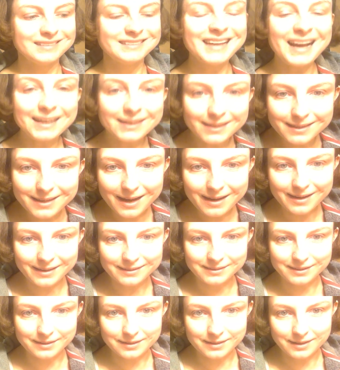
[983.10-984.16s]
taki
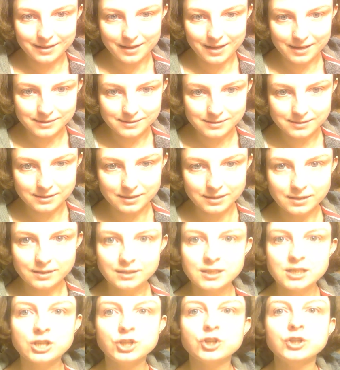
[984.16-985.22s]
charakter relacji
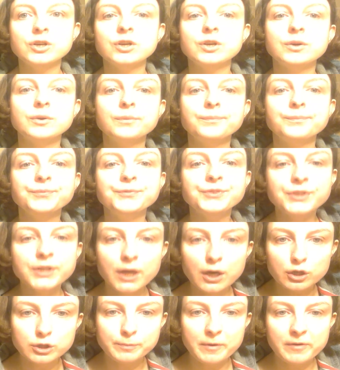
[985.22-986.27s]

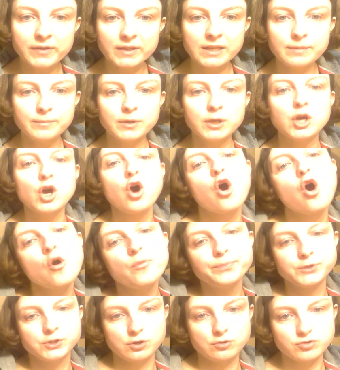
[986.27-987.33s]
nie odpowiada mi,
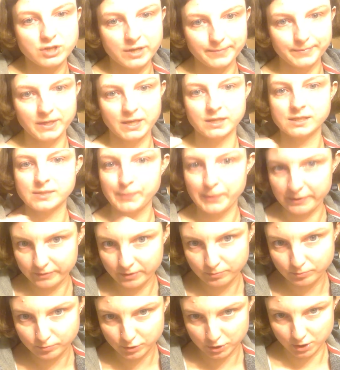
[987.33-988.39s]
obciąża mnie,
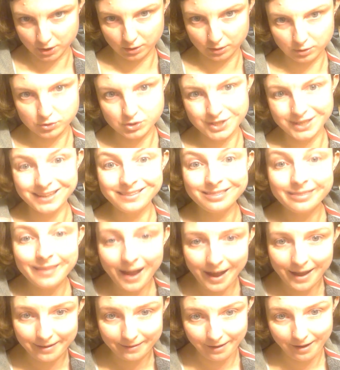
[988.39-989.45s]
sprawia mi przykrość i
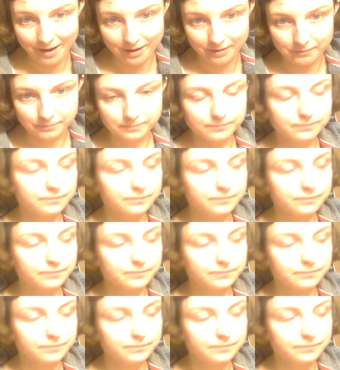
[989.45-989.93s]
nara.